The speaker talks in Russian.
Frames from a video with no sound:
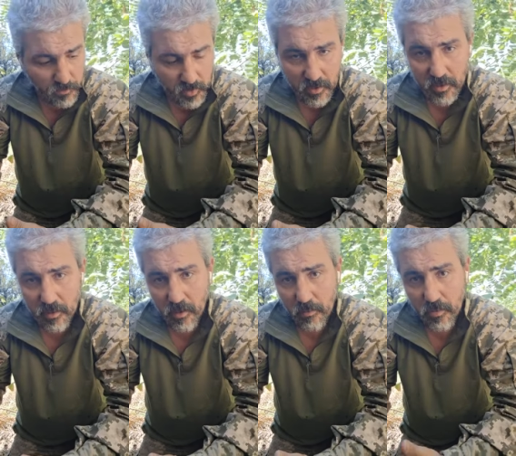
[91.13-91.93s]

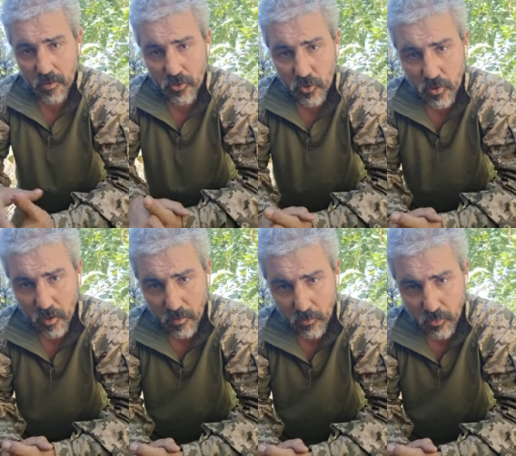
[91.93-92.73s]
Если там начнешь
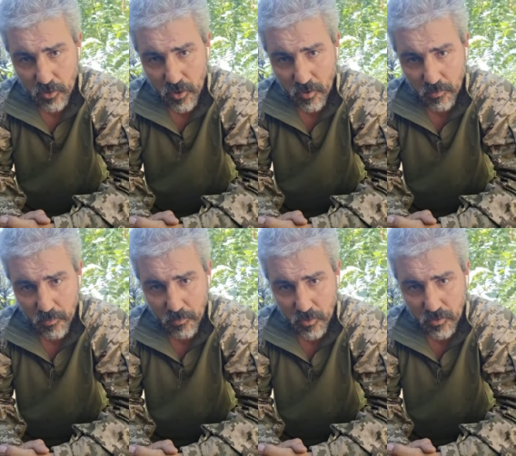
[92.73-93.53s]
рыбу жрать
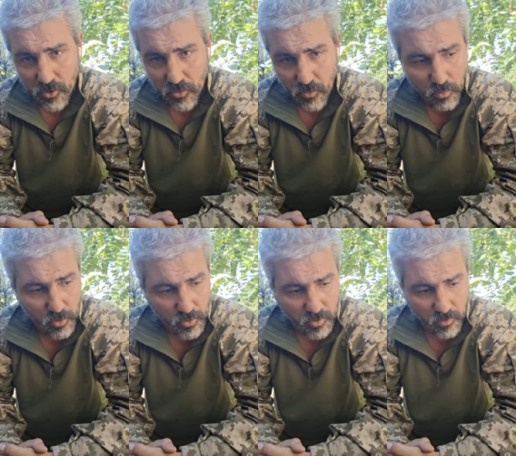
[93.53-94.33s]
без ничего
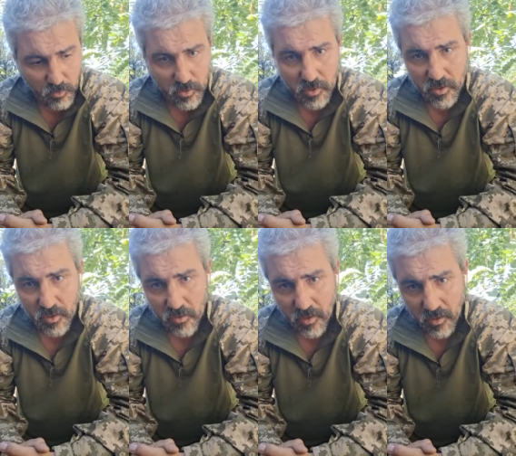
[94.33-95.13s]
больше, так будешь
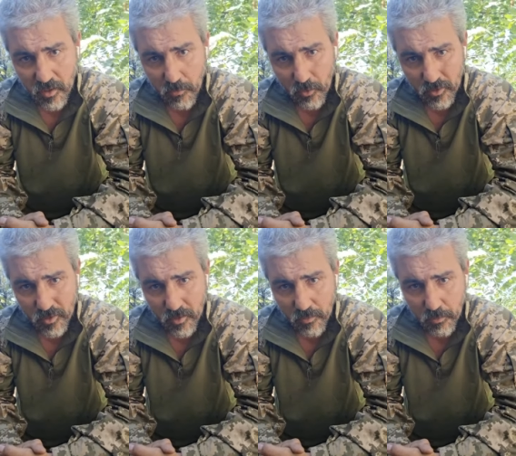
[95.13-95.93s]
жить, как
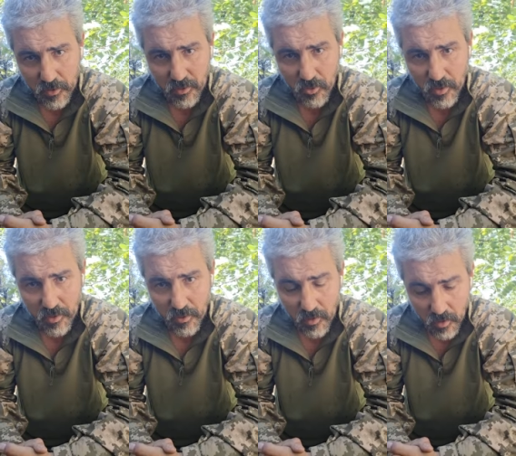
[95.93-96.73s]
японцы там по сто
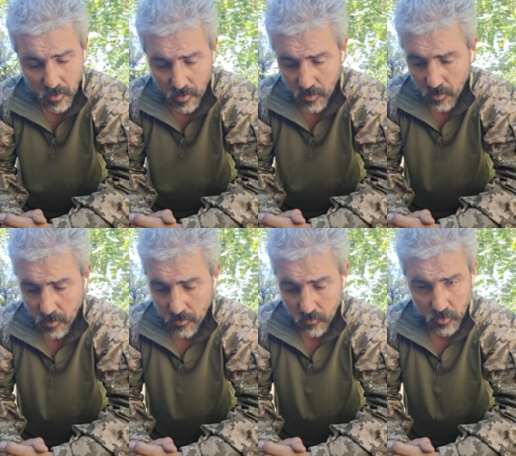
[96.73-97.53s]
лет.
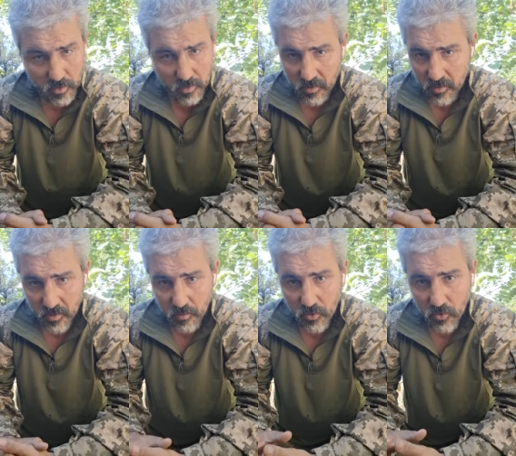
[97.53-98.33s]
То есть с
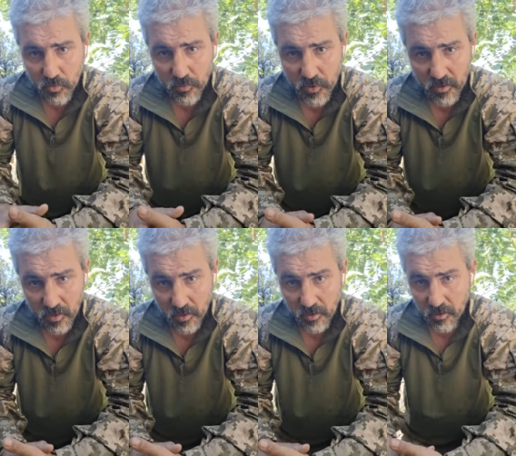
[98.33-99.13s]
этим, я думаю, все
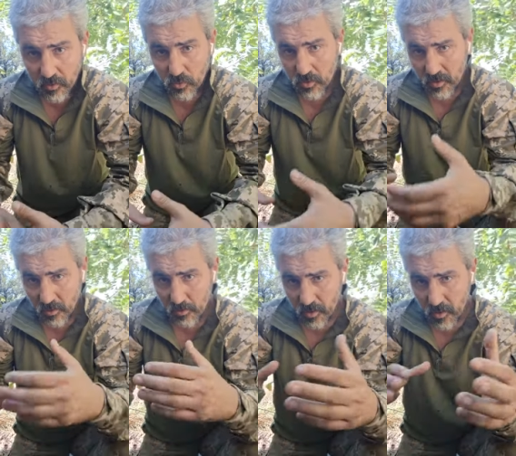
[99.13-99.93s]
согласятся. Вот
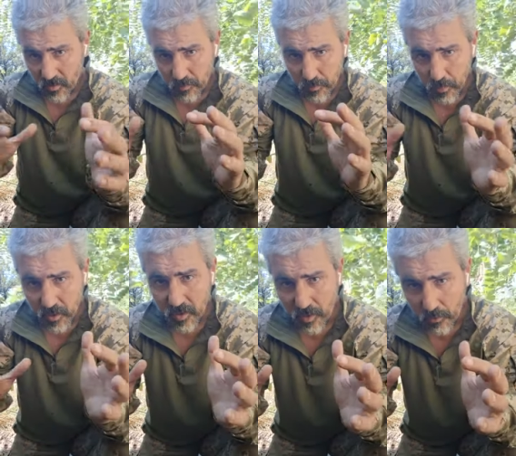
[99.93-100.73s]
как бы я
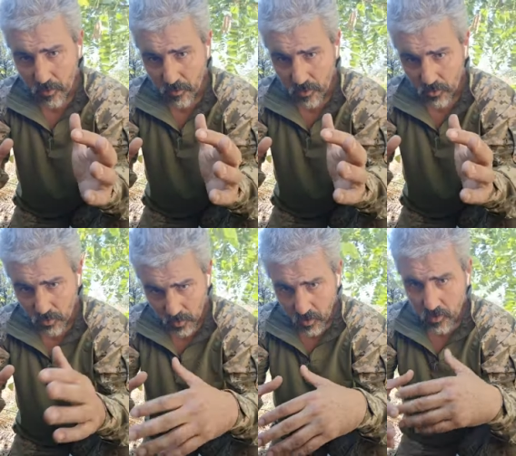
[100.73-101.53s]
параллель провожу.
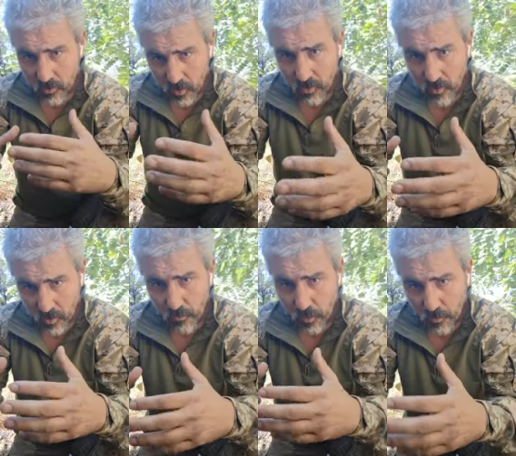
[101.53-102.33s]

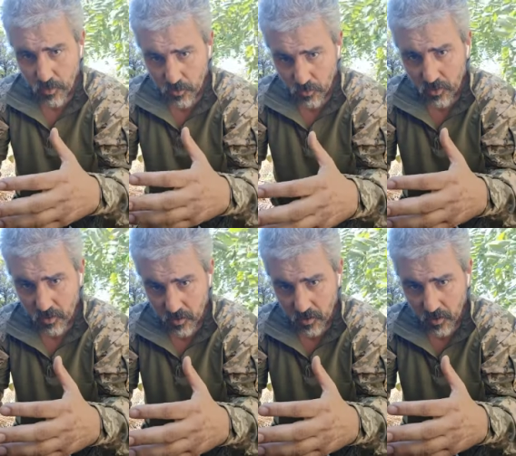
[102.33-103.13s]
Человека формирует
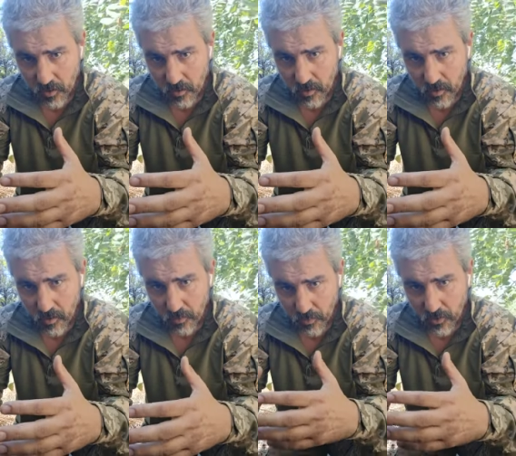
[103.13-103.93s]
еда,
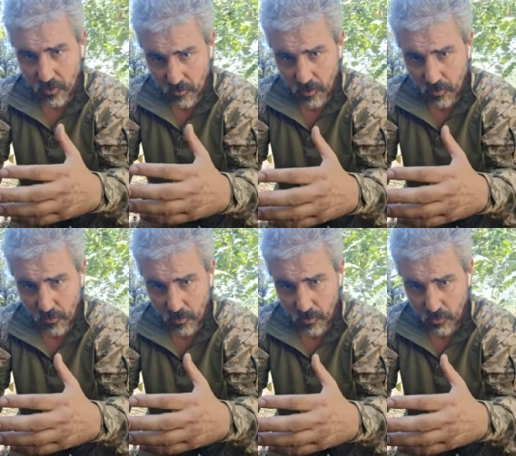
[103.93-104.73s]
человека
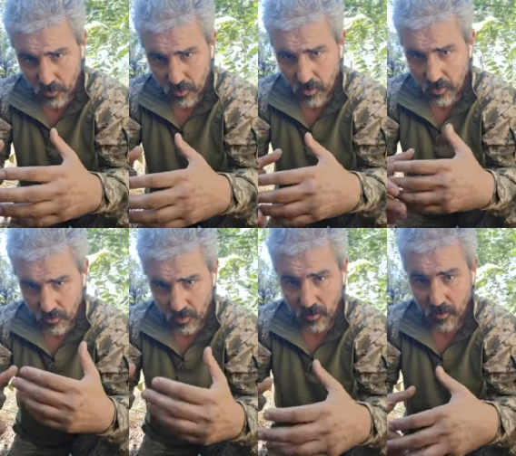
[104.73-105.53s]
формирует еда.
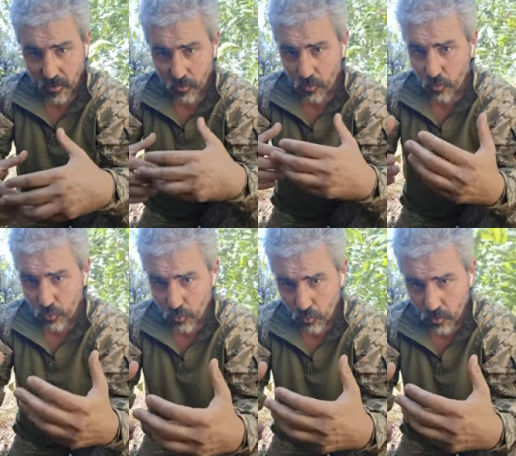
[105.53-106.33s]
Это как
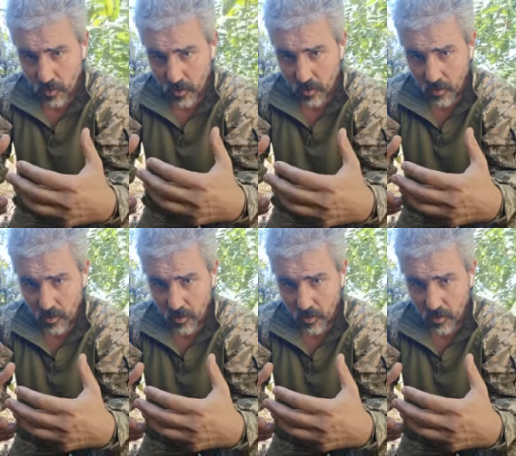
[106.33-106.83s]
культура.